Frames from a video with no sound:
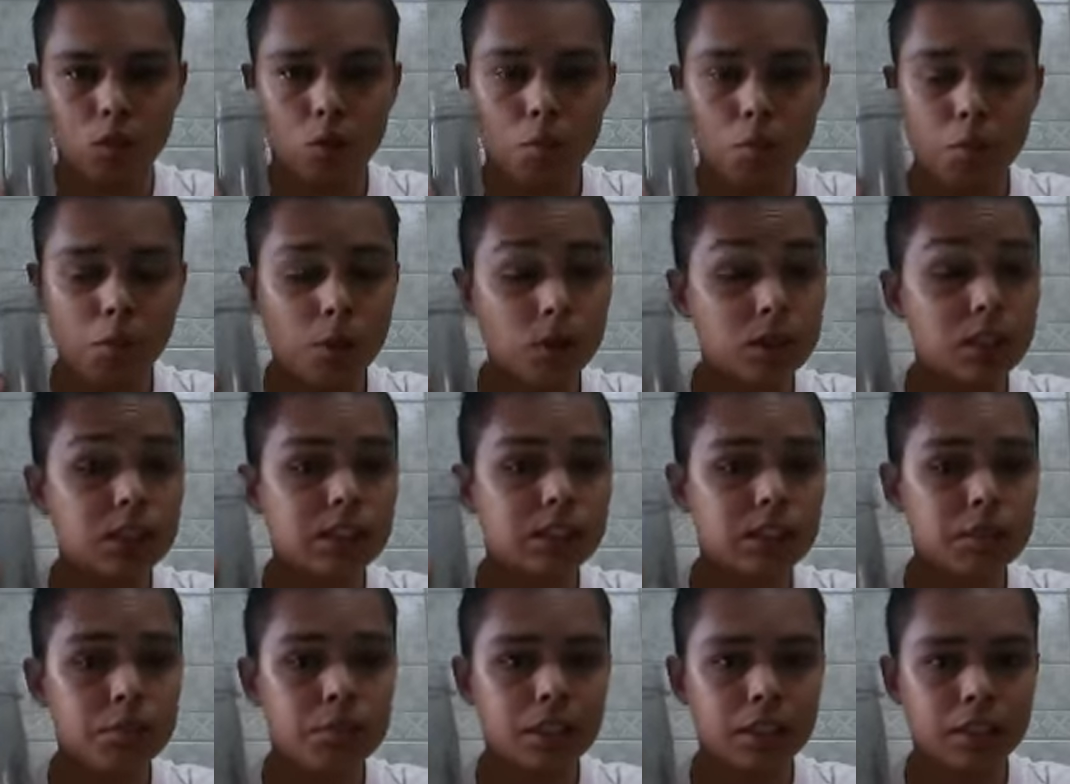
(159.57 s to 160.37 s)
O
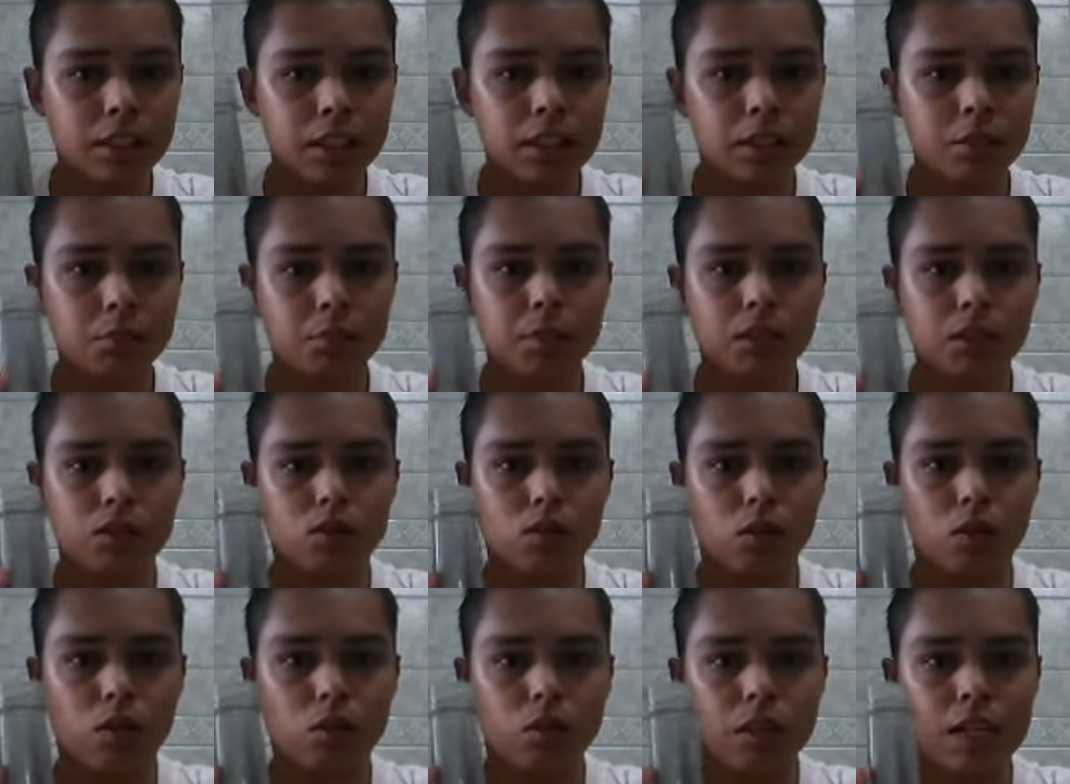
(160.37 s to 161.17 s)
porta sementeira,
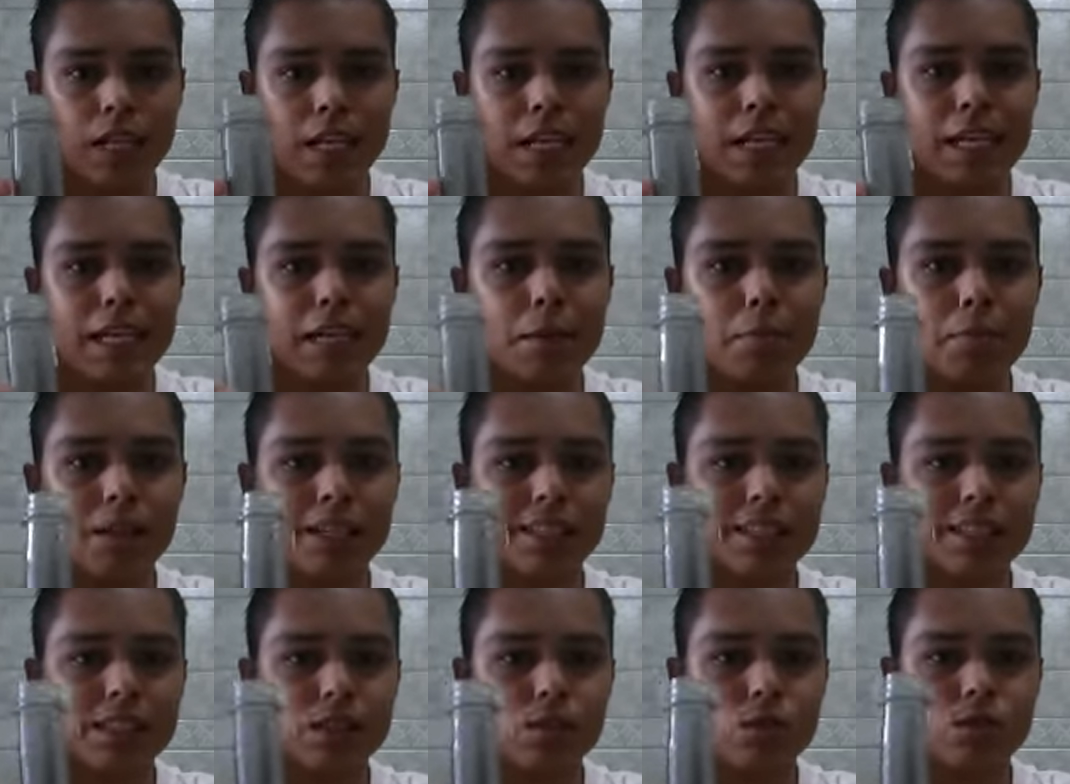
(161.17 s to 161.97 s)
pessoal, ele é
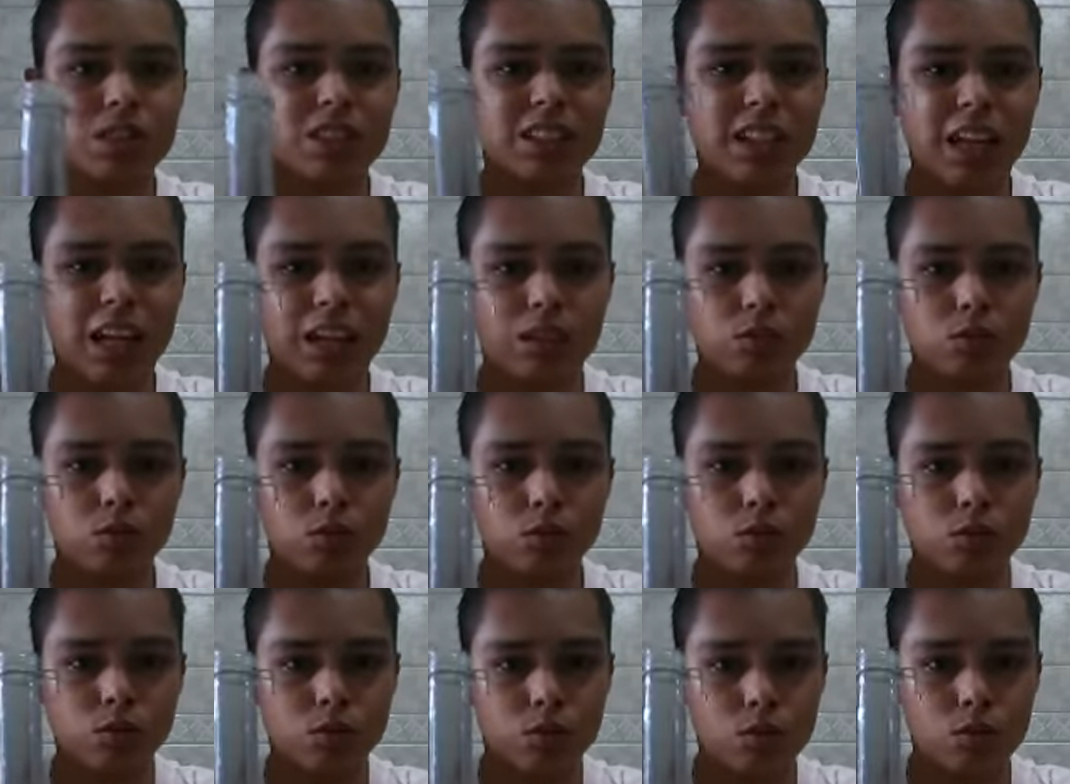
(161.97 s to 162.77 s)
para ser
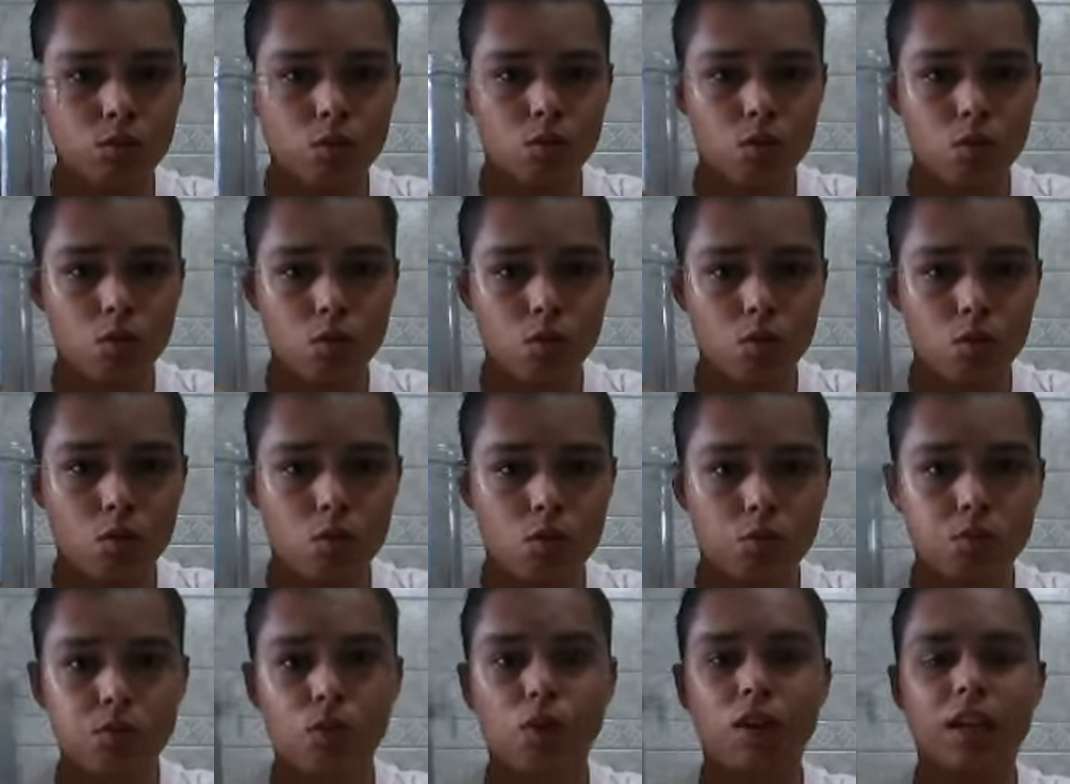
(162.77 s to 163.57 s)
usado
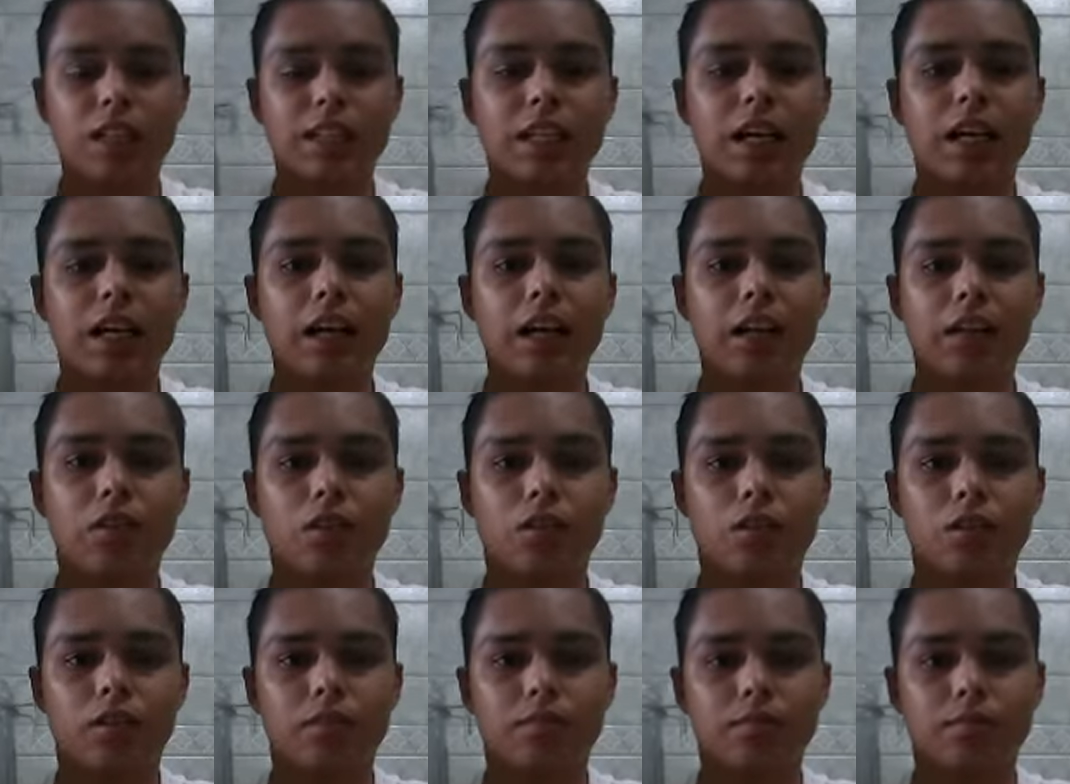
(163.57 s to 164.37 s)
fora da
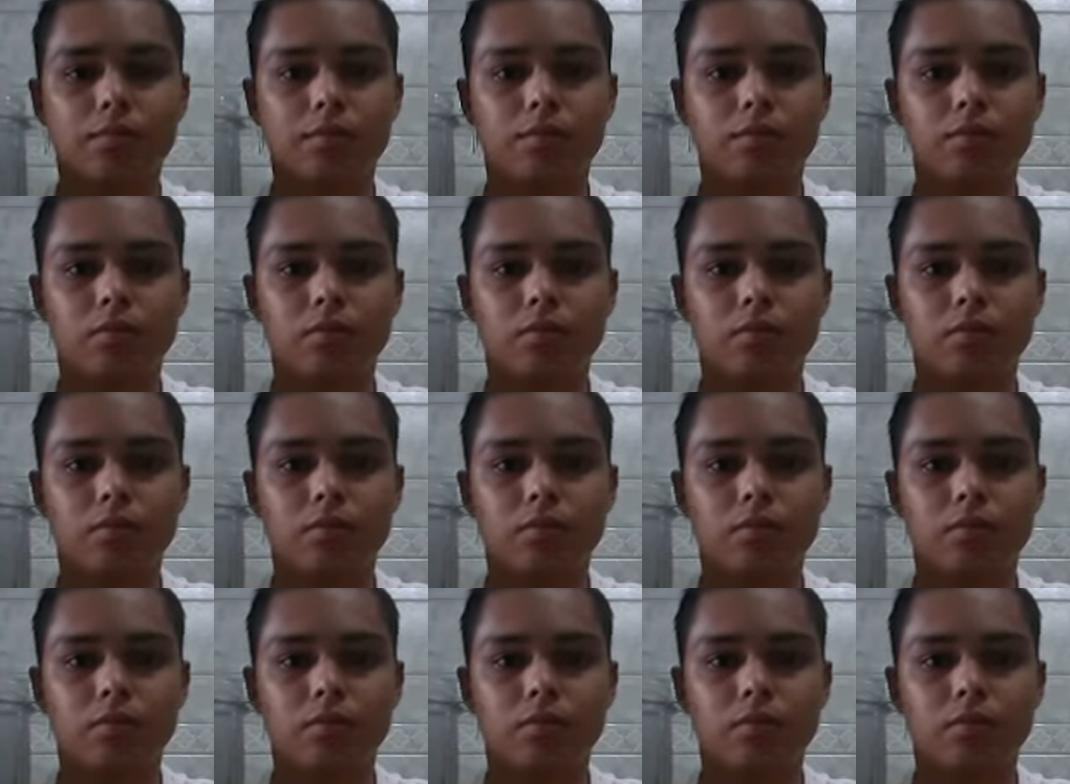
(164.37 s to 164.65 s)
gaiola.